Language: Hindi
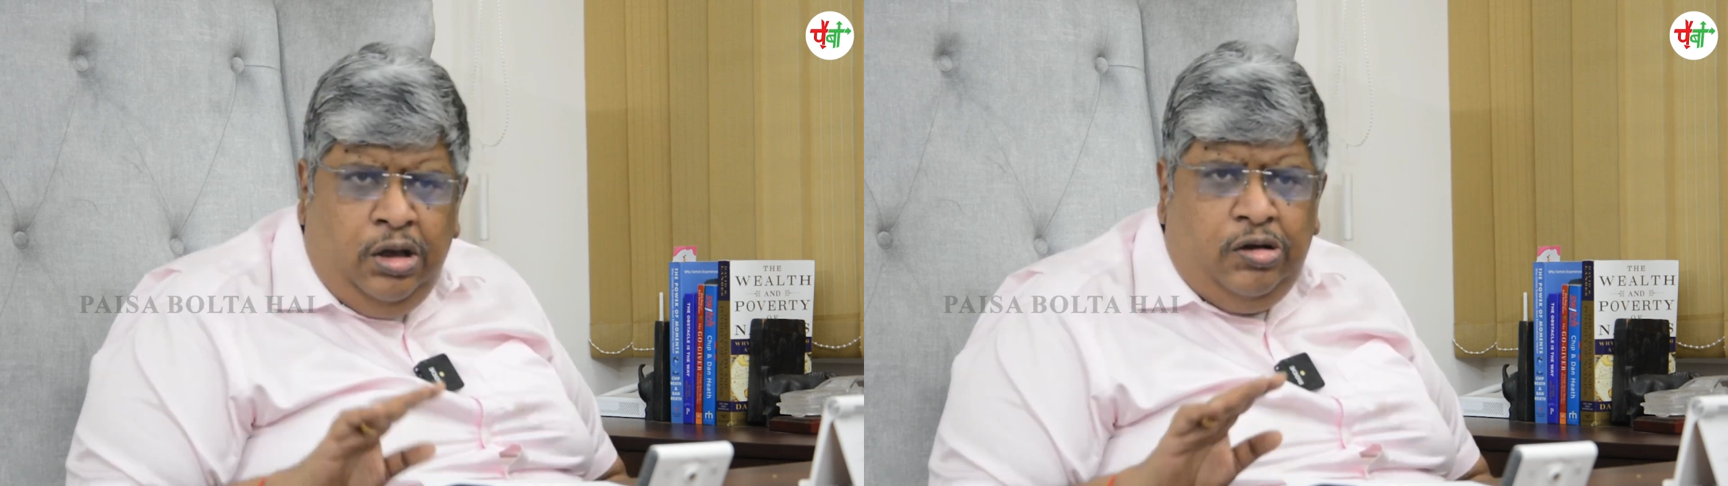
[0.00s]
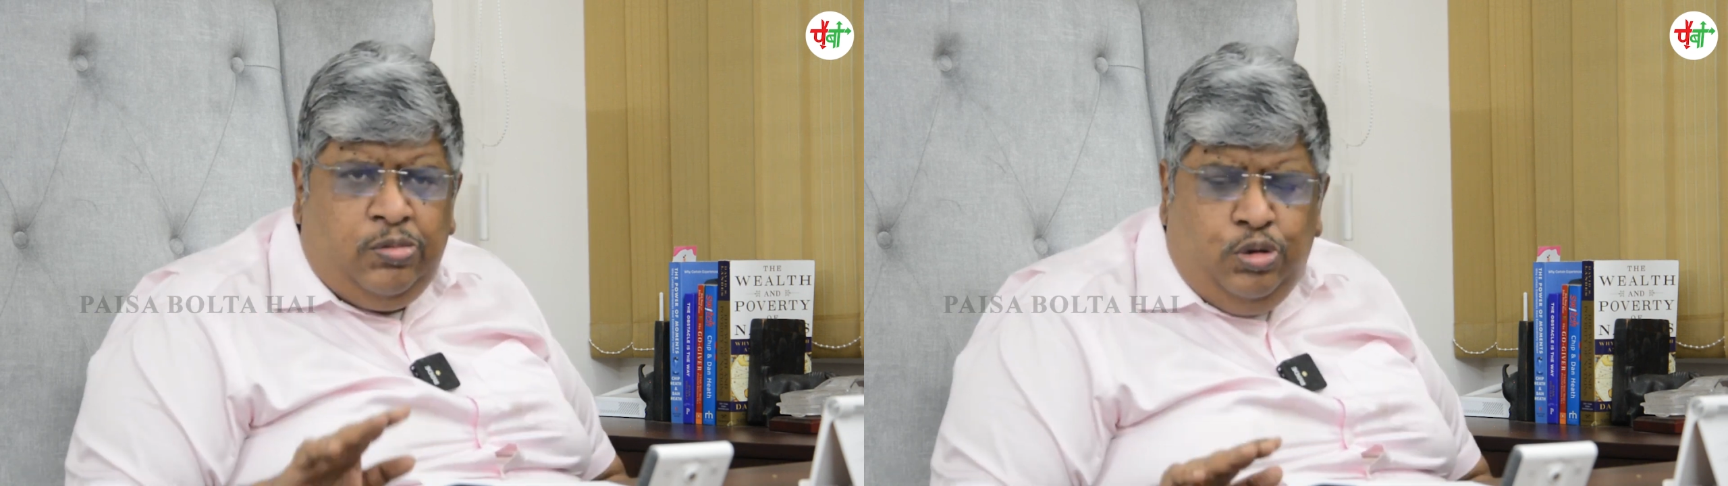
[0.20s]

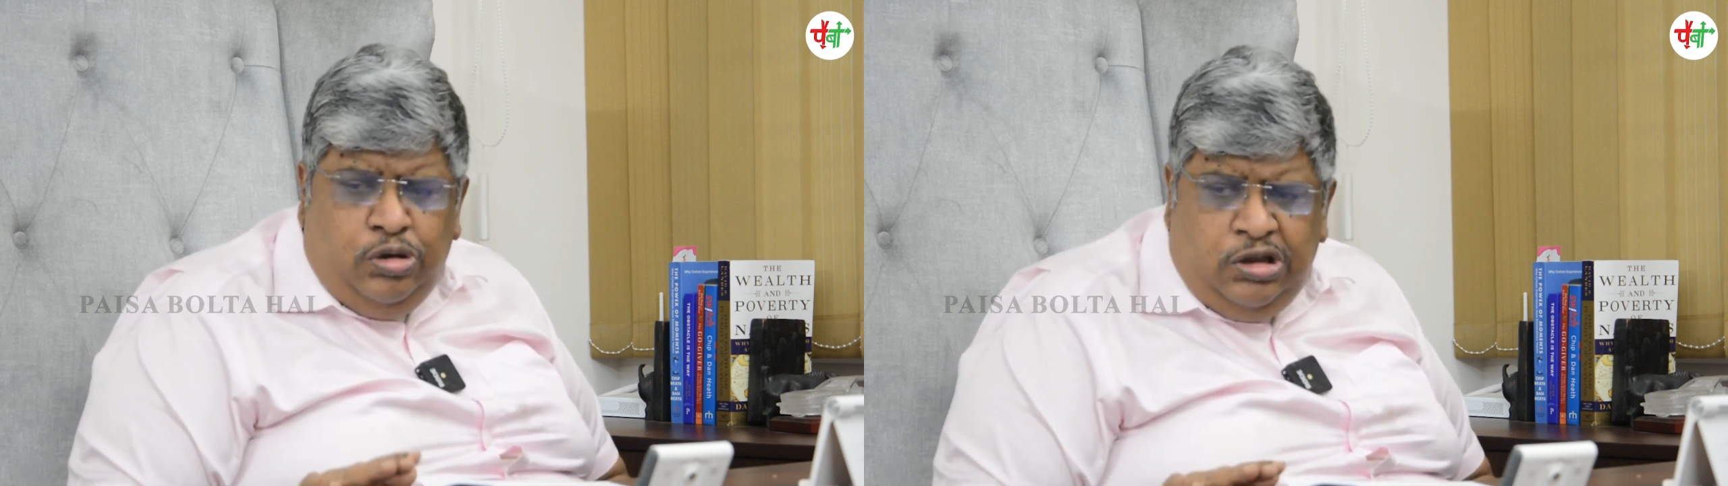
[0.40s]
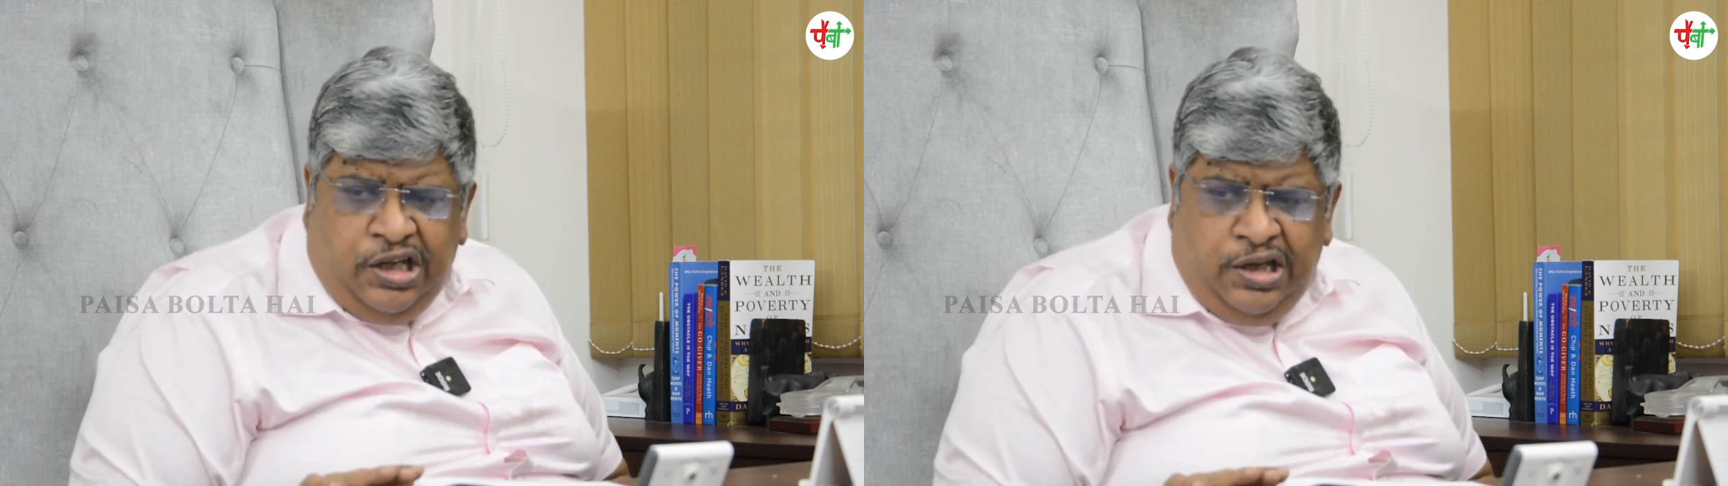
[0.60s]
और
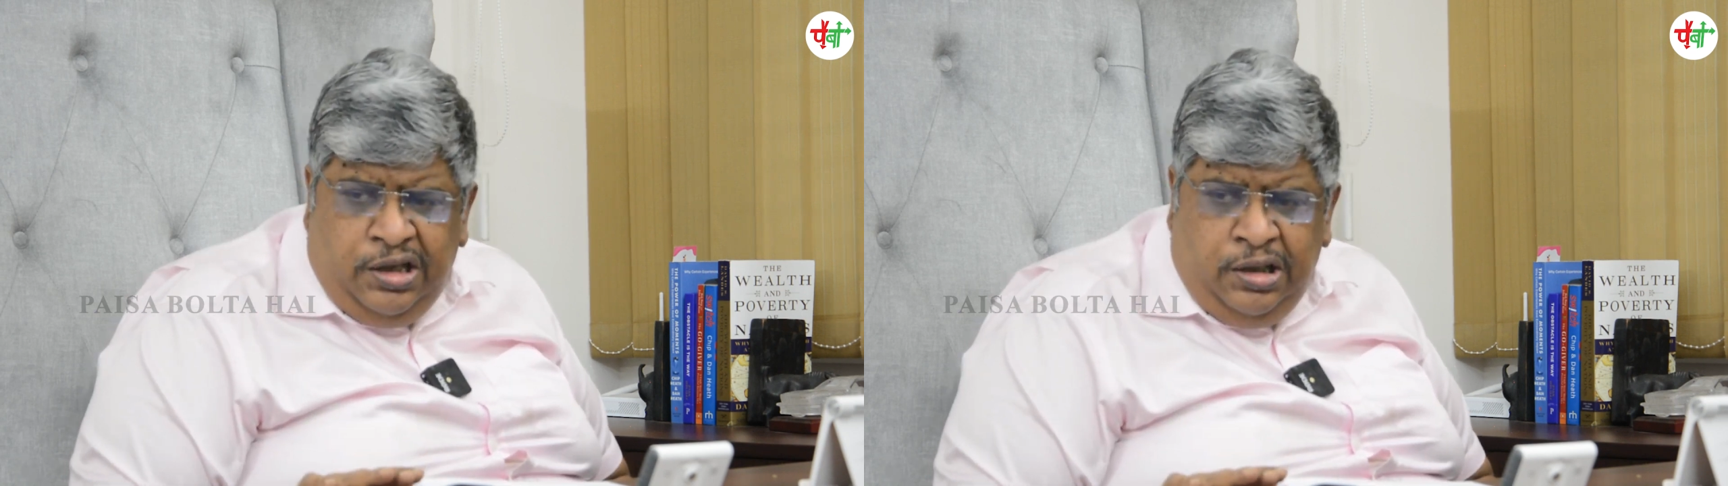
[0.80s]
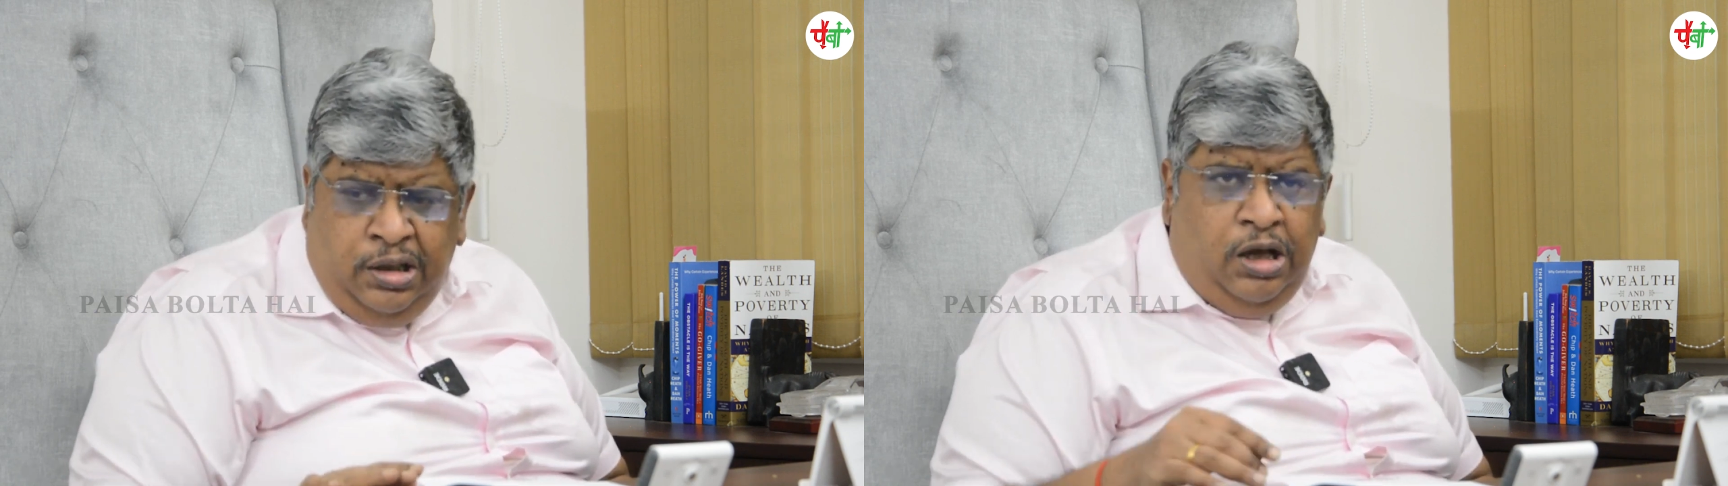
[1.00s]
बोलते
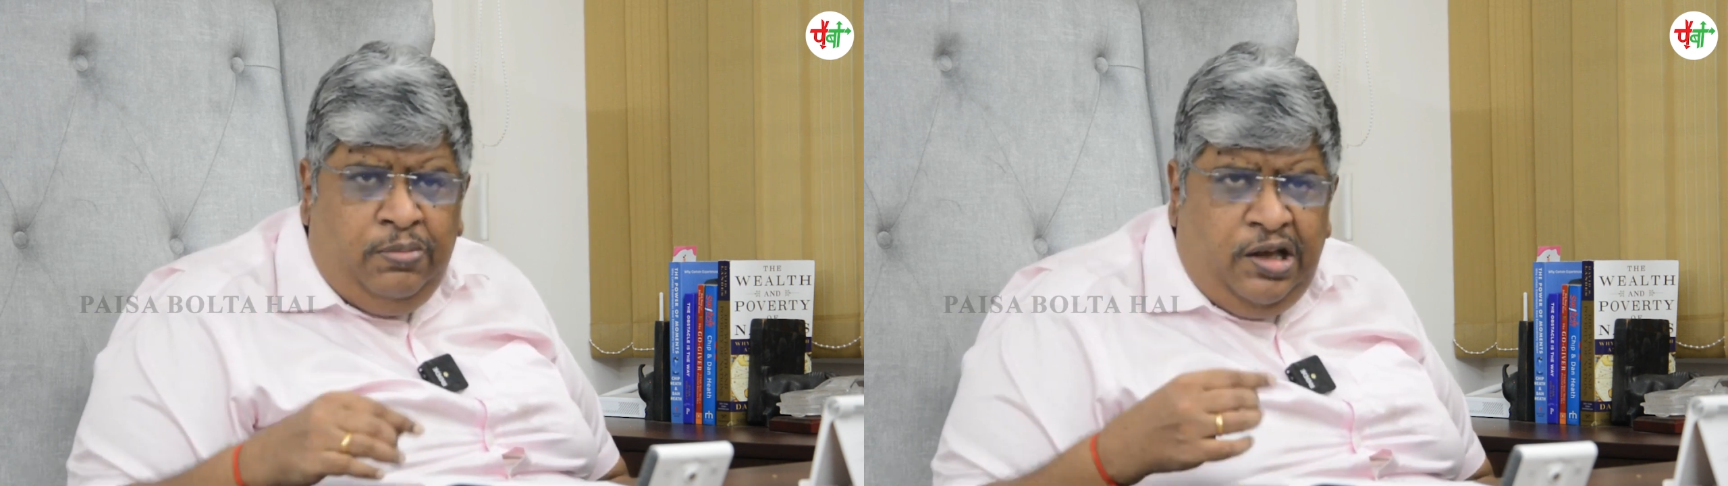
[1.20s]
हैं हम